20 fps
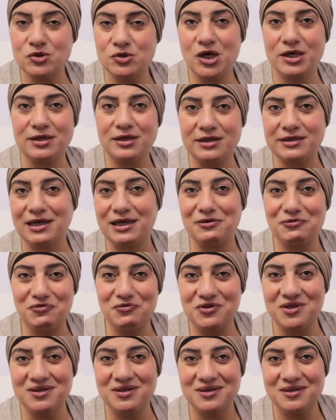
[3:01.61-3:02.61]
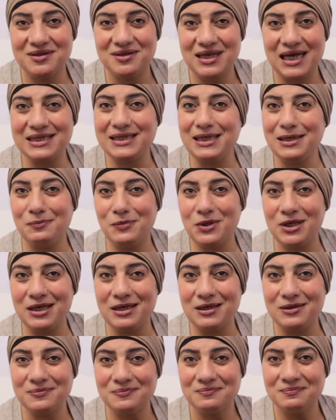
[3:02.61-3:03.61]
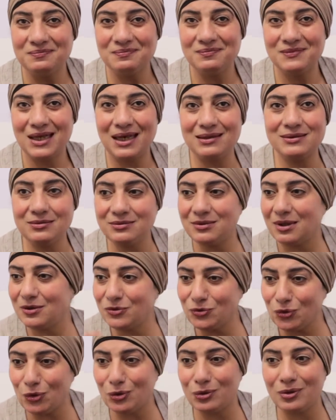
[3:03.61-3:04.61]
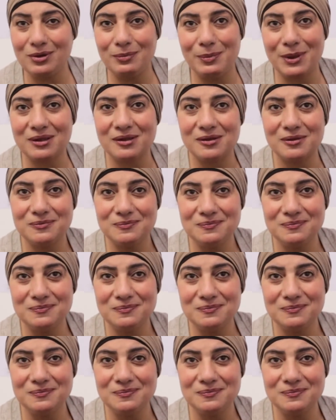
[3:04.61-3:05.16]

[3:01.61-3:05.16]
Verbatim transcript: مش قادره تكفيك هتعمل ايه هتضطر تخرج لبره